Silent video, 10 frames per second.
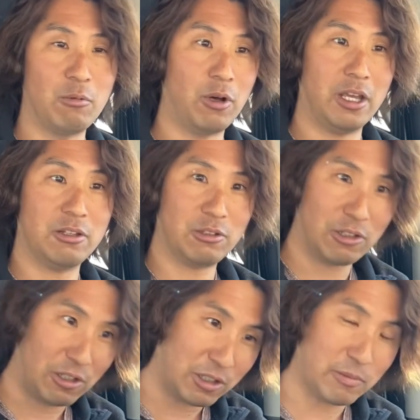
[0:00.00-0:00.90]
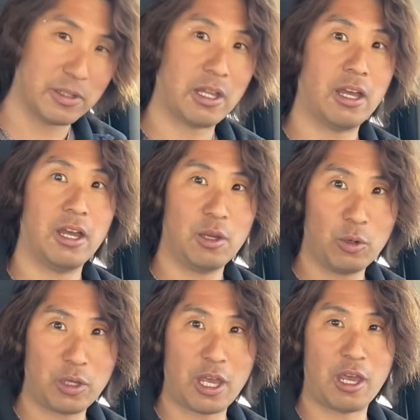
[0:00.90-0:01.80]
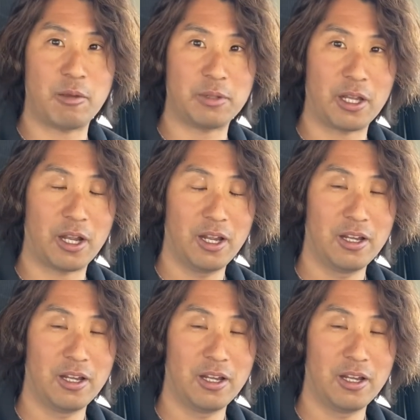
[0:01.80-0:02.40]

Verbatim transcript: もう、はい、ぐるーっと待って。はい、オッケーみたいな。